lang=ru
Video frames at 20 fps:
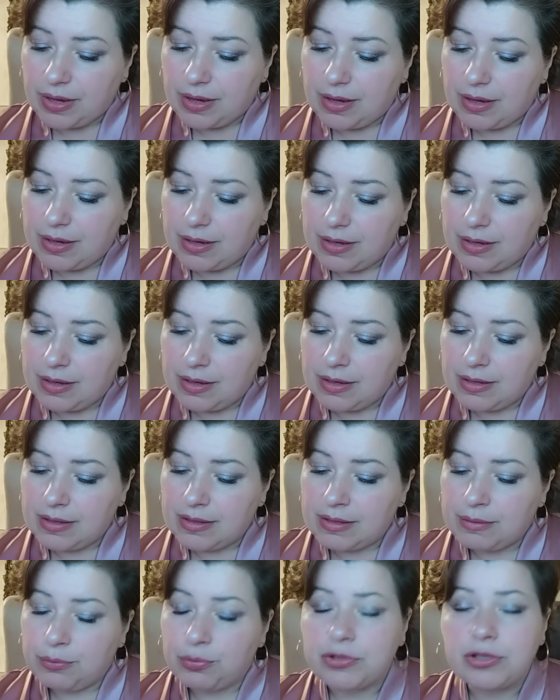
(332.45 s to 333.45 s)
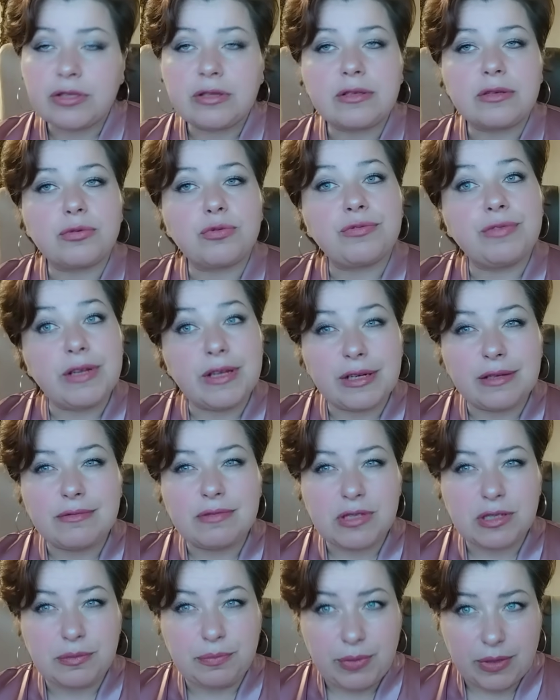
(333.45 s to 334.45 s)
а, будет уверен в
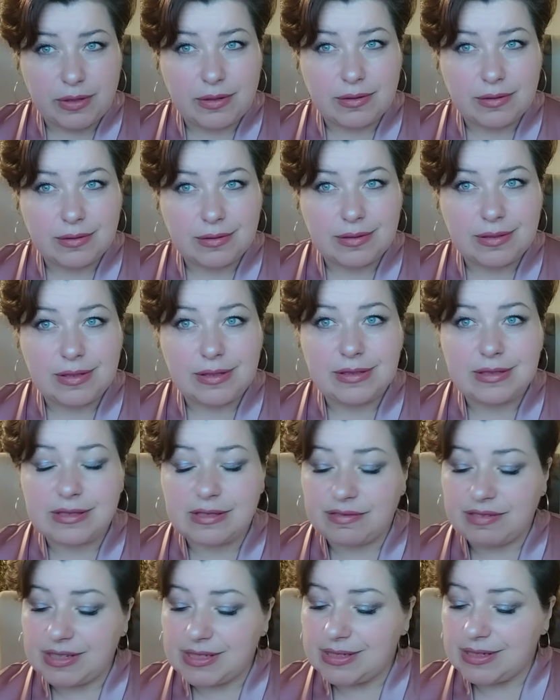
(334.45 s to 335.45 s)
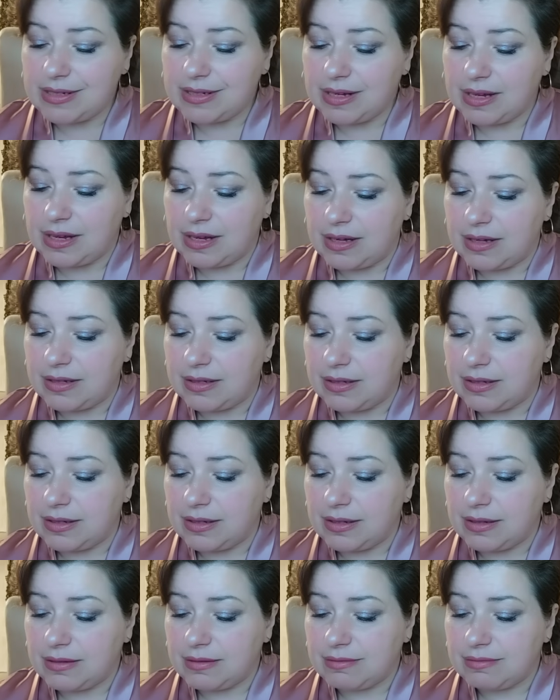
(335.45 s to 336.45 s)
себе и действительно
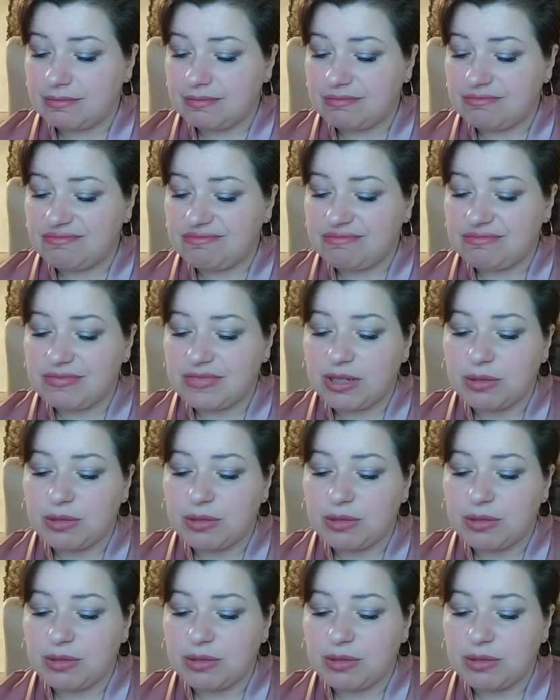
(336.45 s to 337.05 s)
э,